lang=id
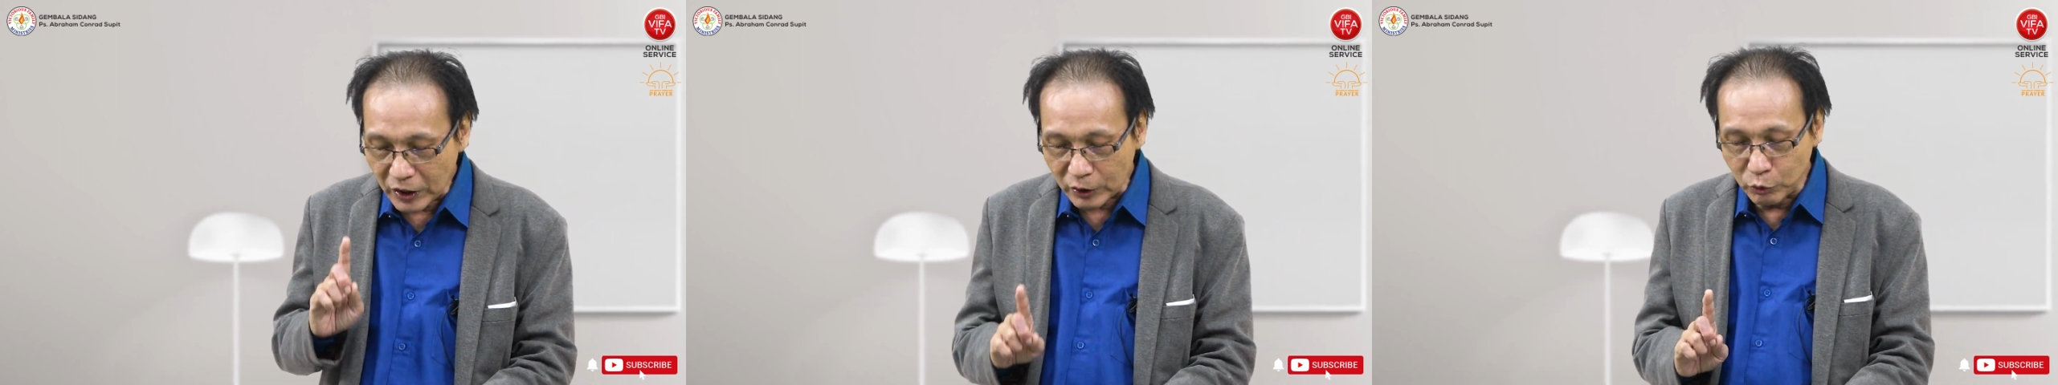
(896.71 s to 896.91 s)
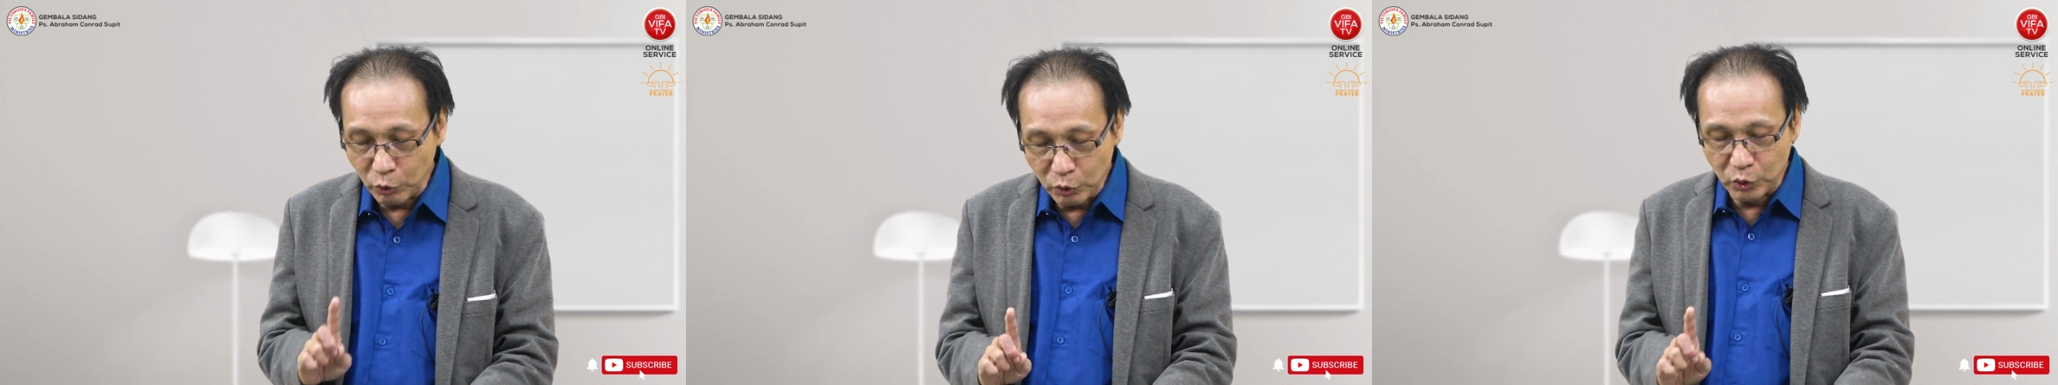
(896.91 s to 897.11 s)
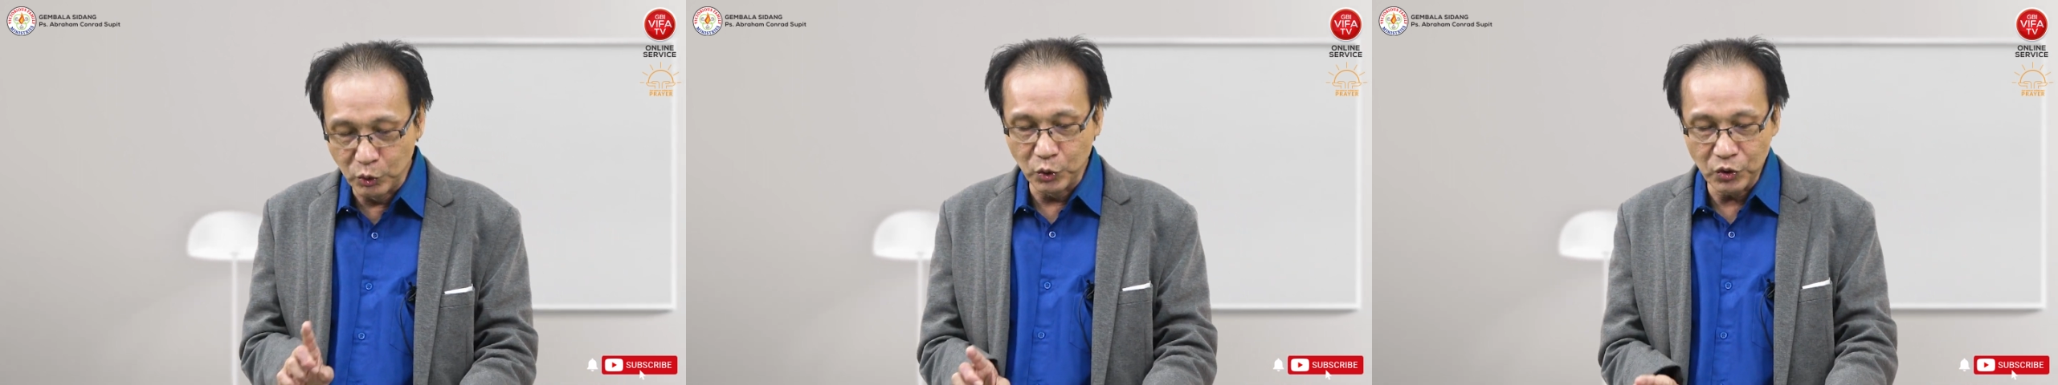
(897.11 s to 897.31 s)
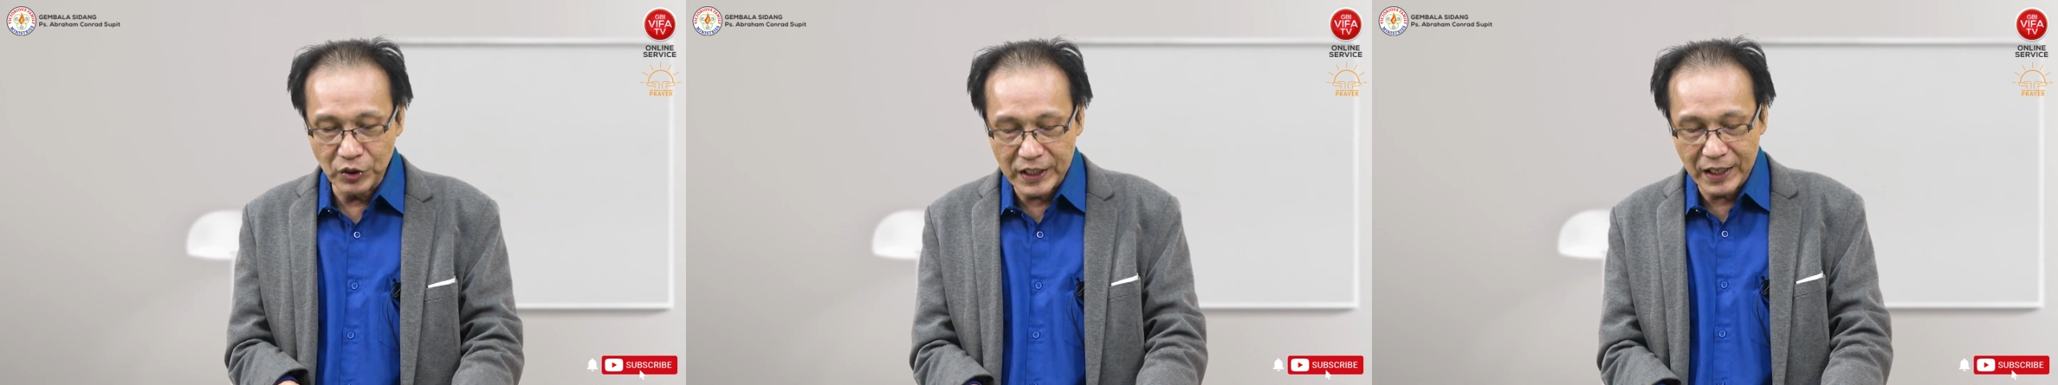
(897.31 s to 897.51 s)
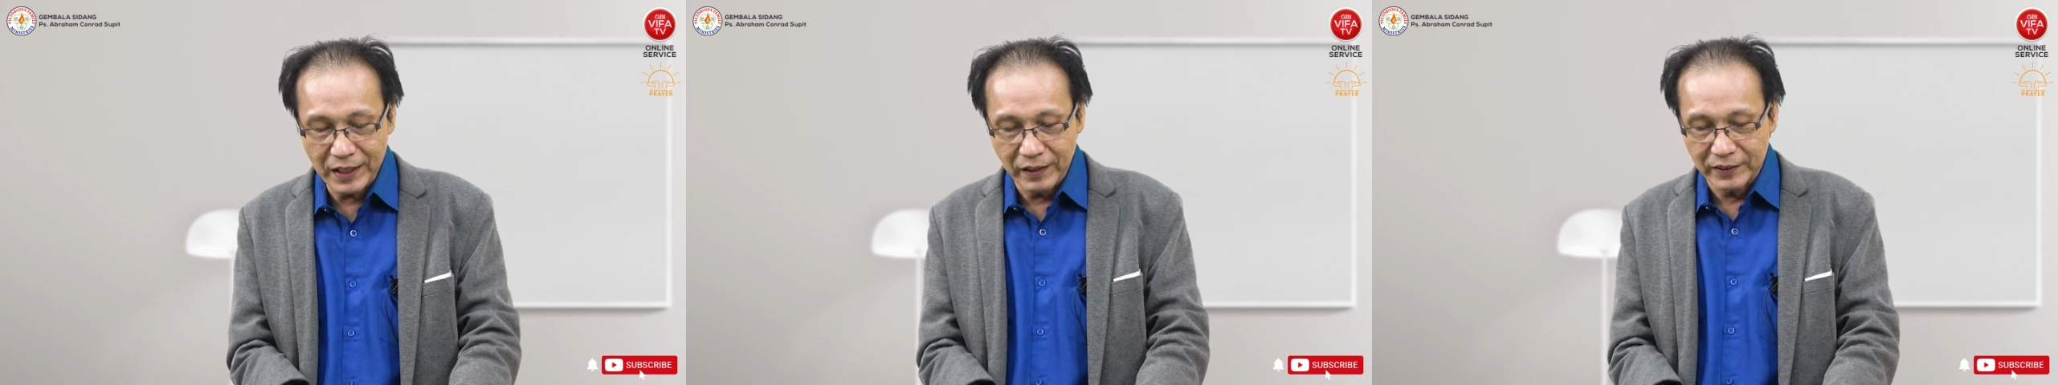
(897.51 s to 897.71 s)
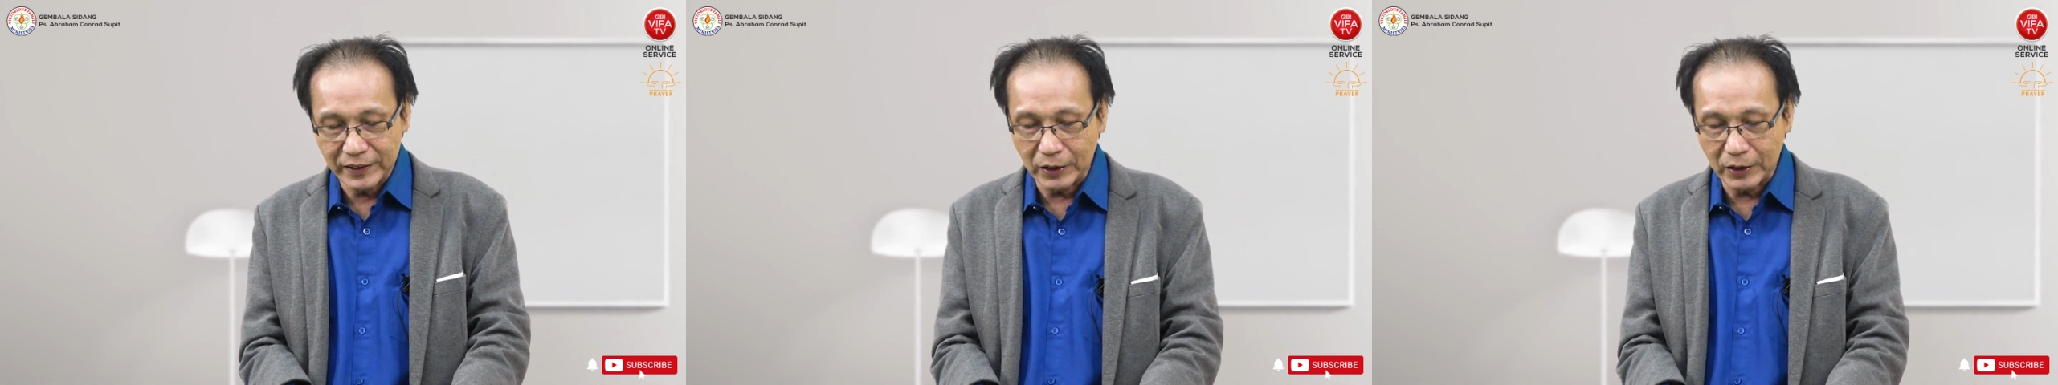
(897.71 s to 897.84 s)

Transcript: ketujuh ya